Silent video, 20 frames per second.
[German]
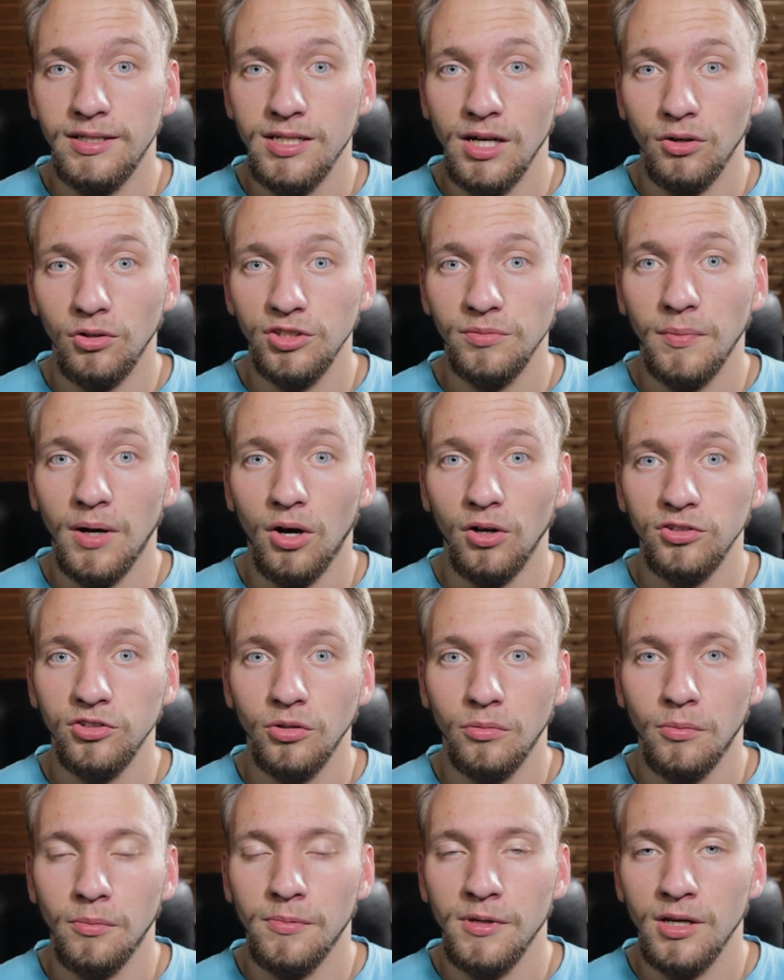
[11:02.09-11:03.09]
Icarus mal
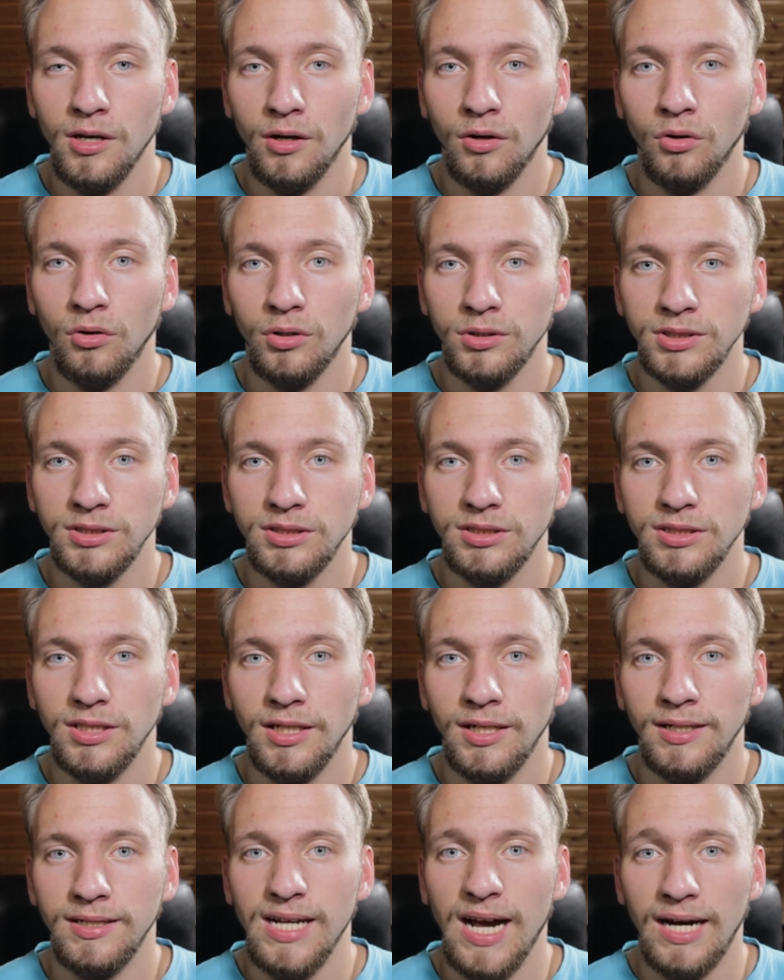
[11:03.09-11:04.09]
auszuprobieren und
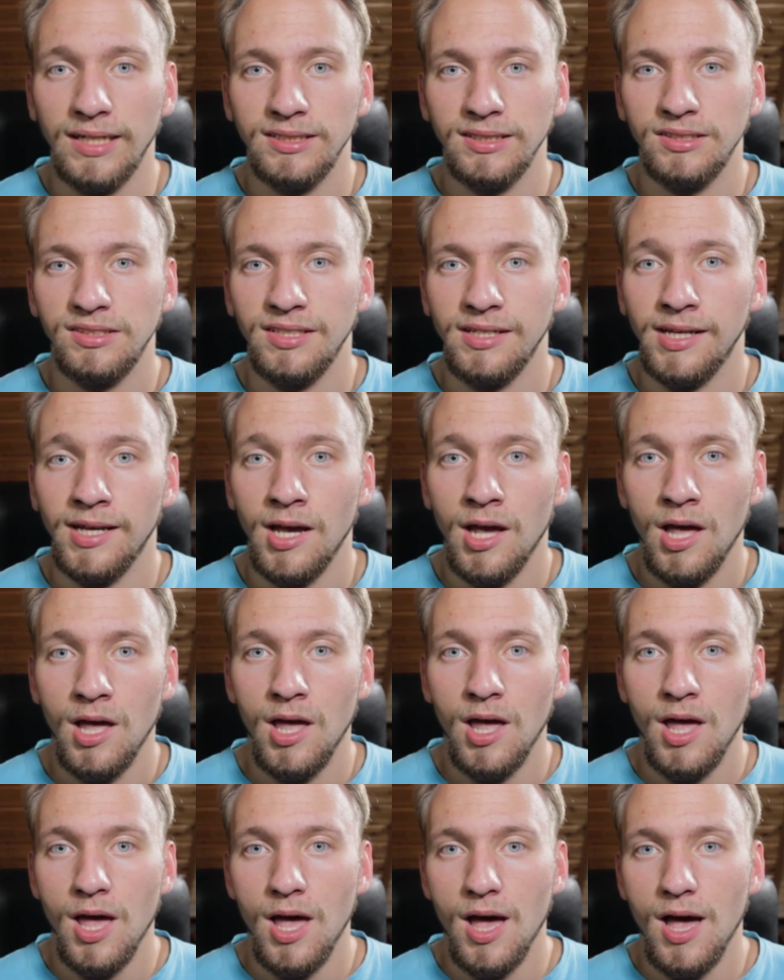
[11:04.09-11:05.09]
äh, die HTC
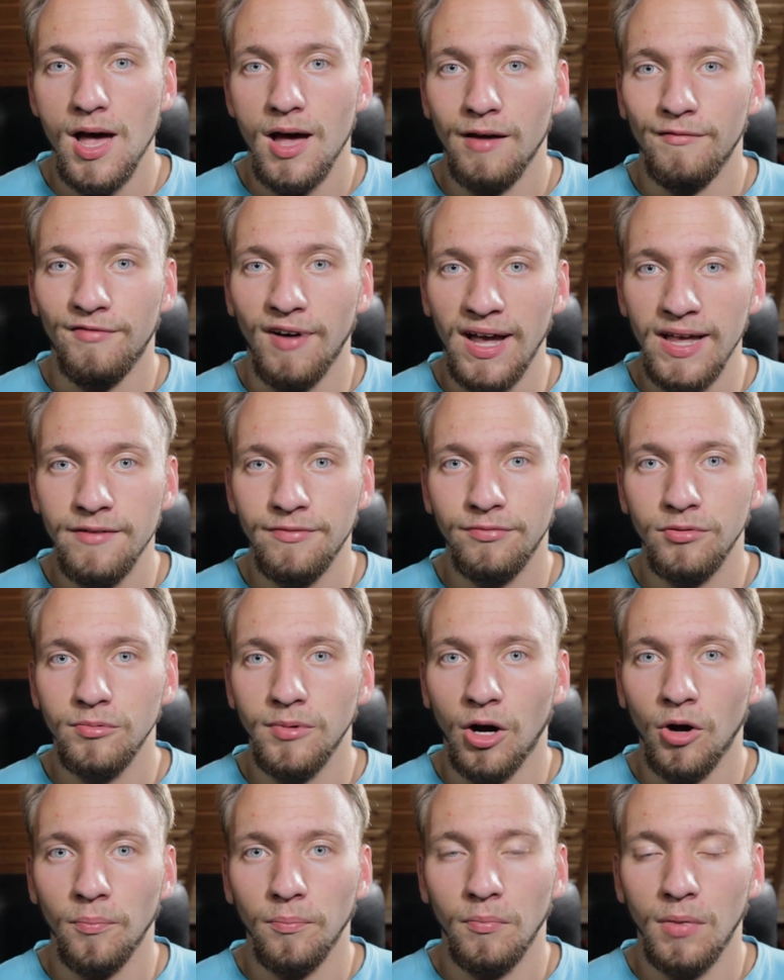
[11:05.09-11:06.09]
äh, Vive
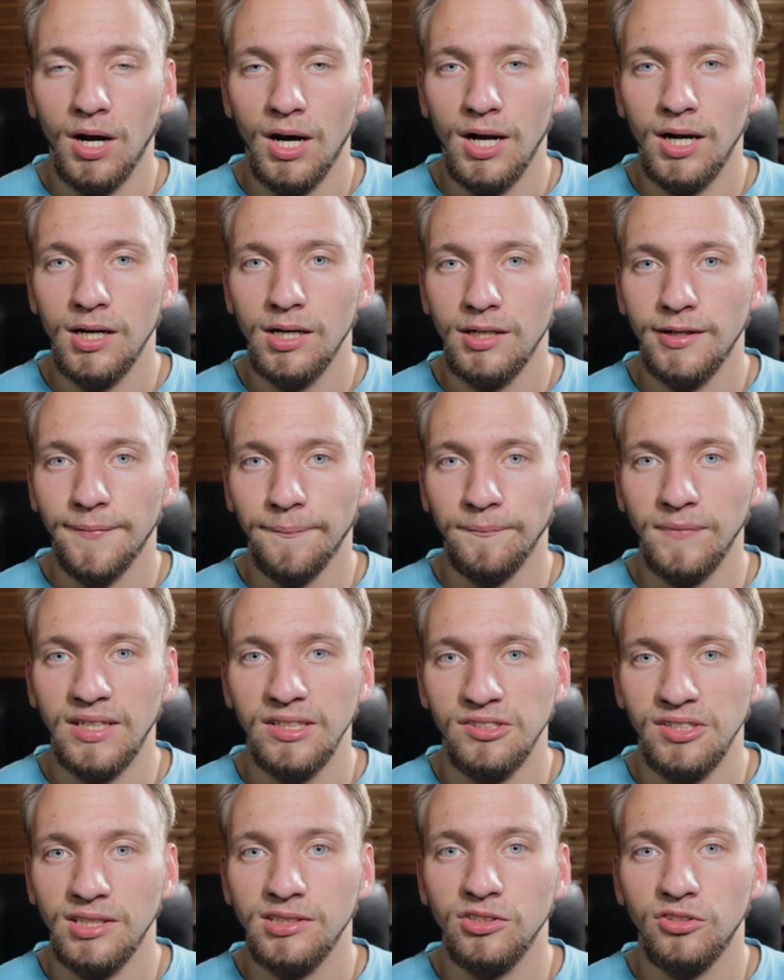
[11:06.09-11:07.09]
überhaupt mal ähm,
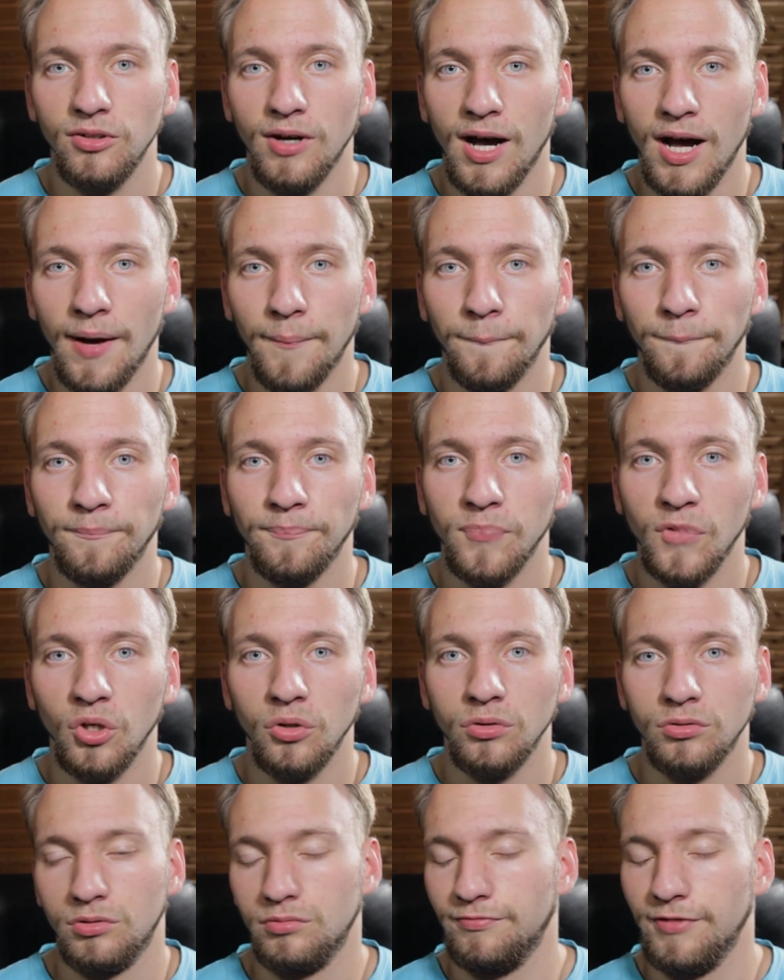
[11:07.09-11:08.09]
gesehen zu haben
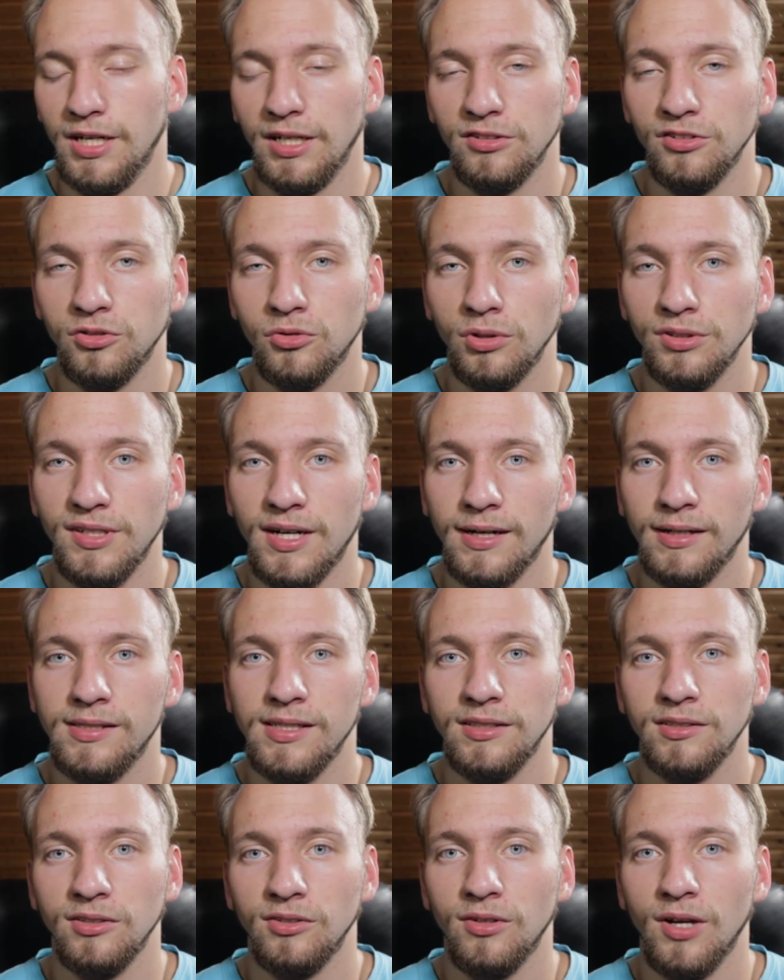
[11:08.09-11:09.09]
und wenigstens kurz
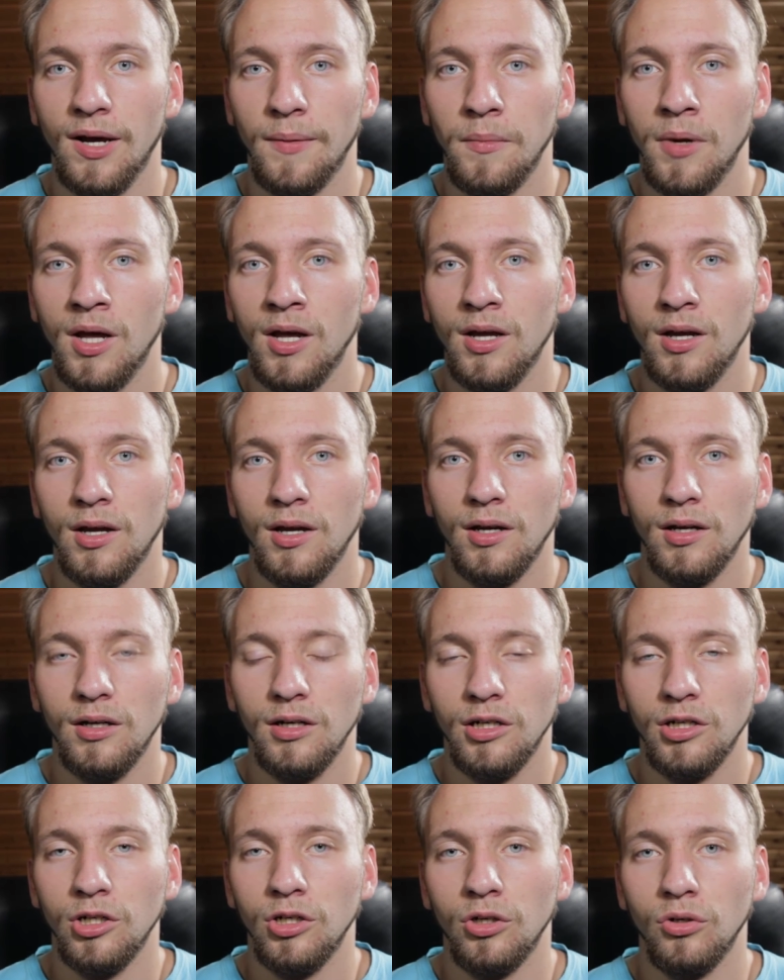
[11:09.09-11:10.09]
angetestet zu haben.
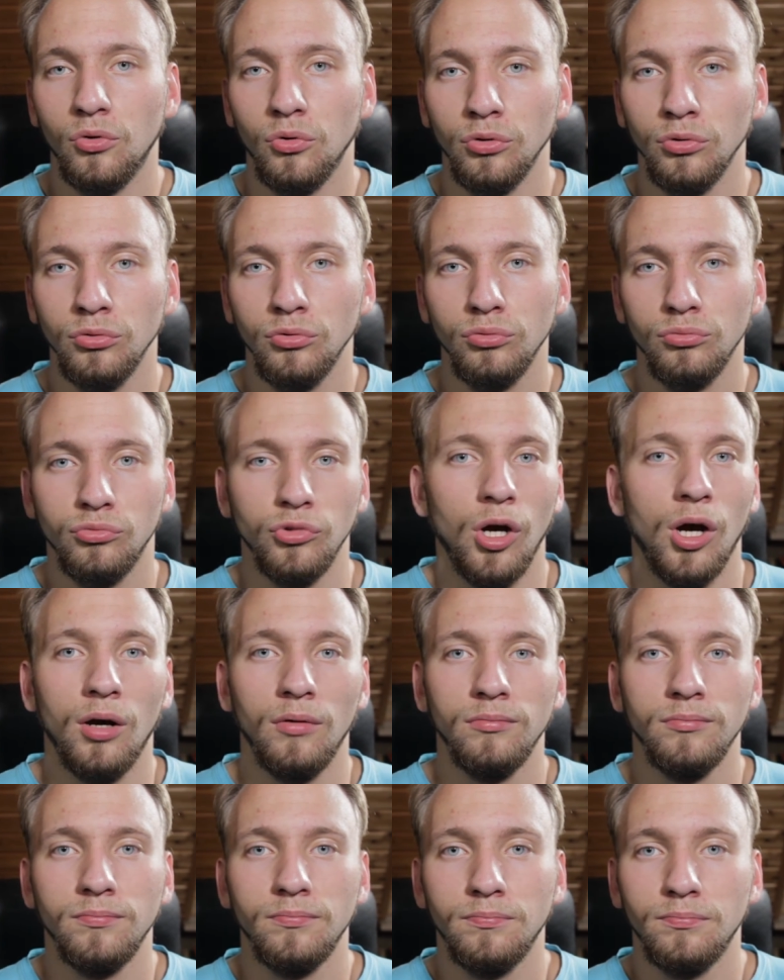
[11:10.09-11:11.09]
Äh, und
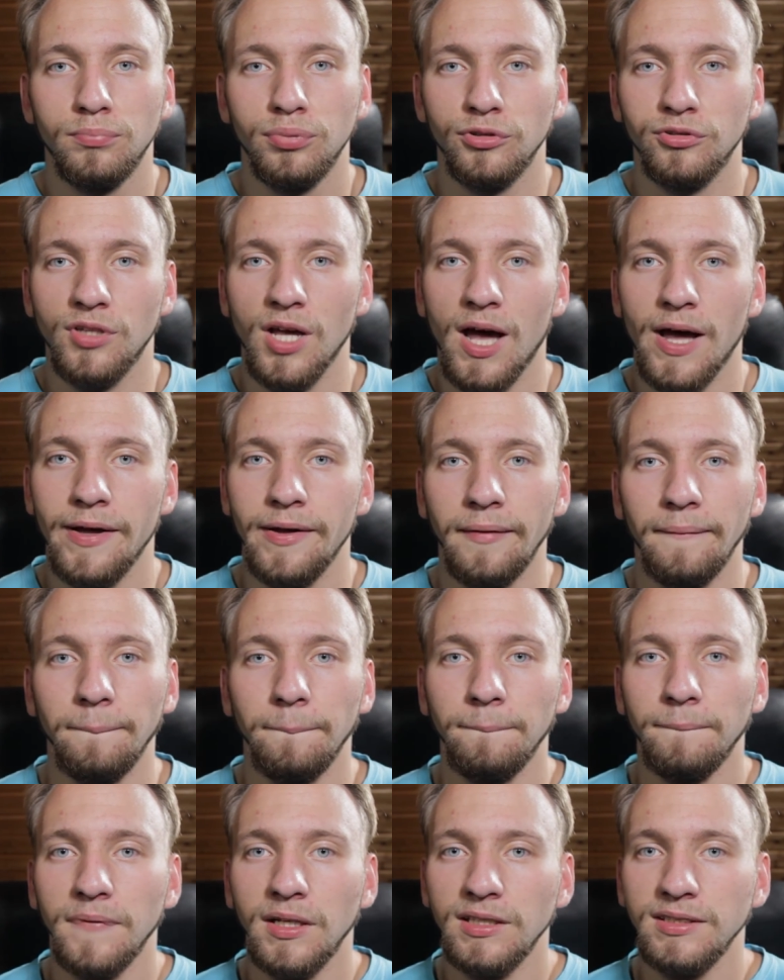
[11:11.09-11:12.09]
ja, bis
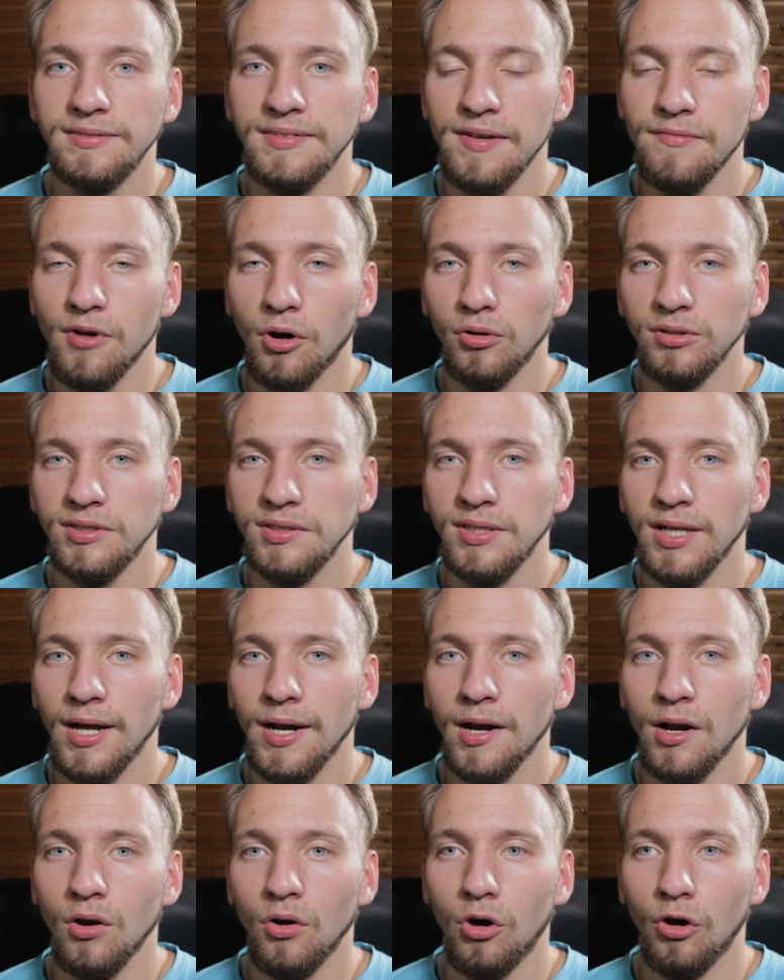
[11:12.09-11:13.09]
dahin sehen wir uns
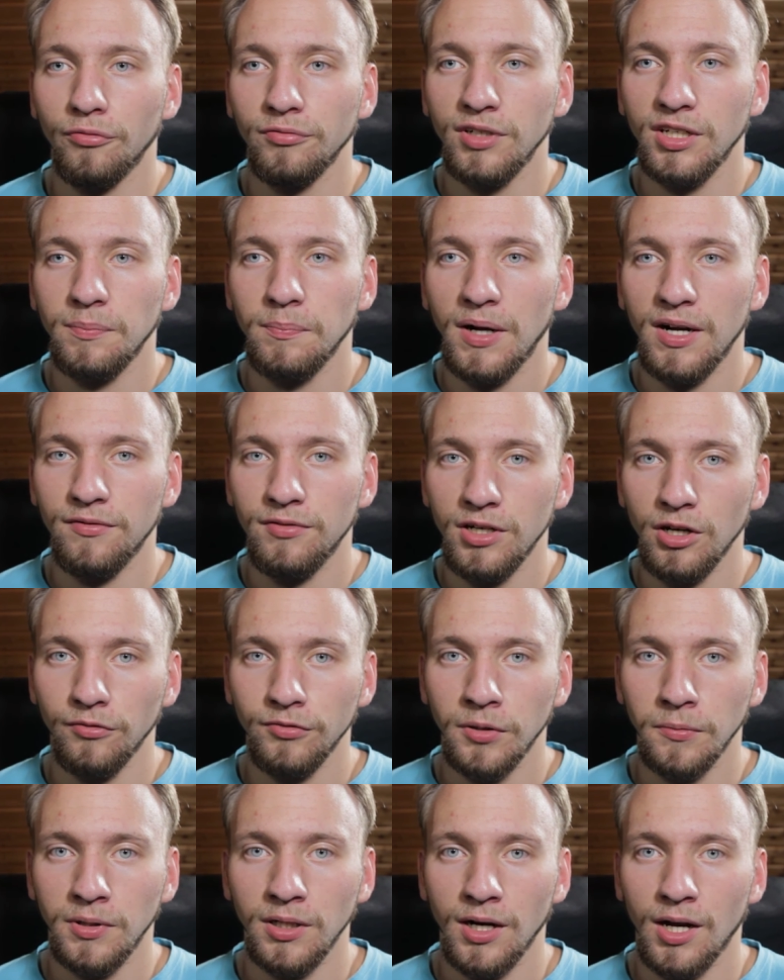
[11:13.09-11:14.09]
dann hoffentlich bald wieder
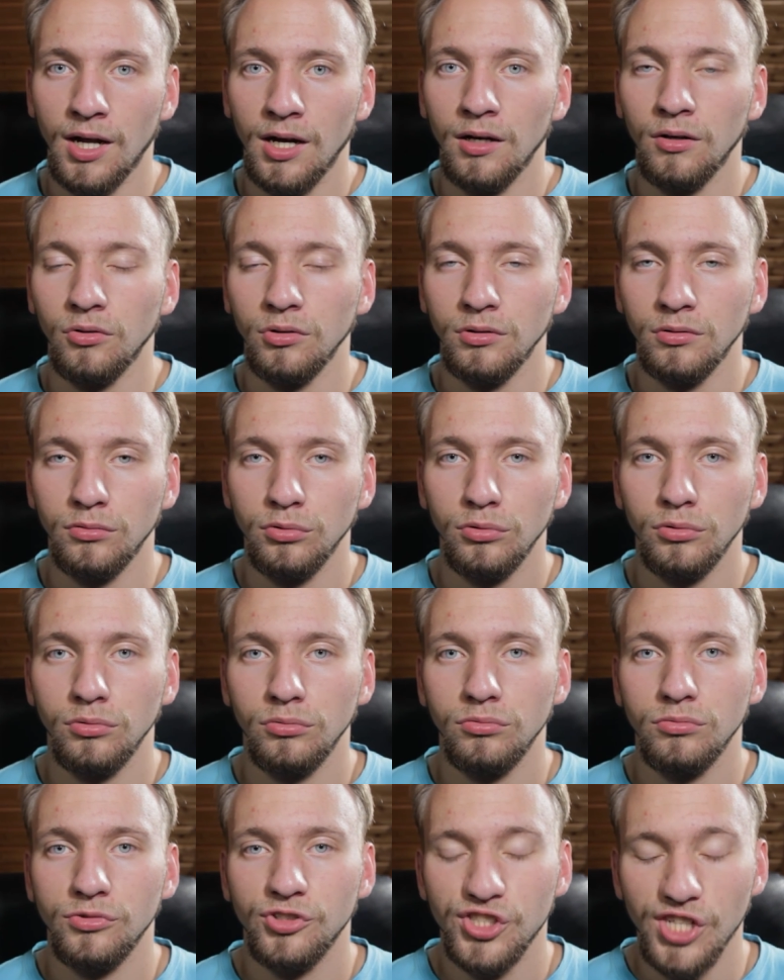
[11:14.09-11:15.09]
auf dem Kanal und
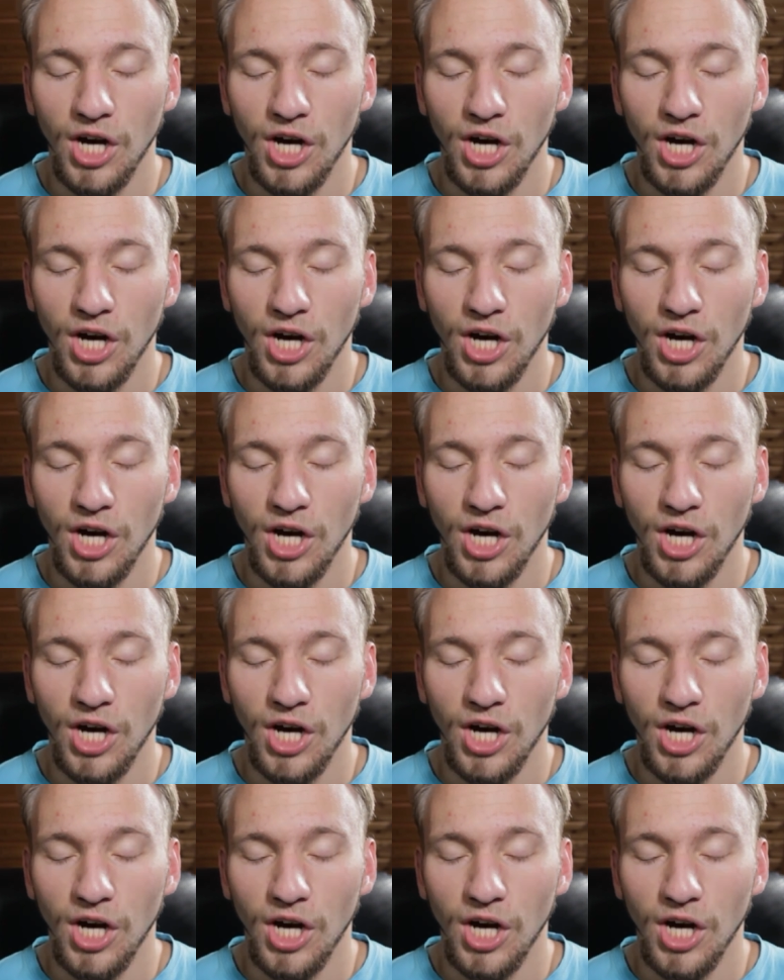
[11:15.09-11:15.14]
äh,